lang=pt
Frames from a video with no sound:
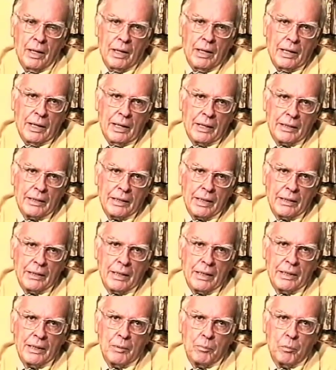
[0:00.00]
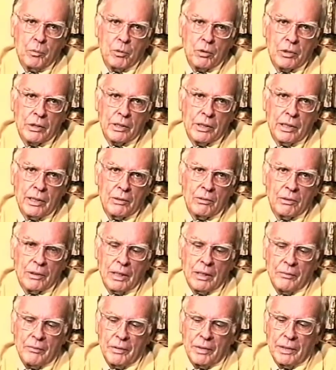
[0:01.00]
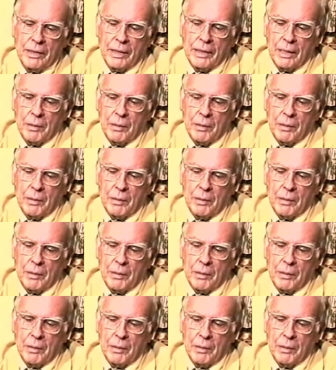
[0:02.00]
Aliás, 70% da vida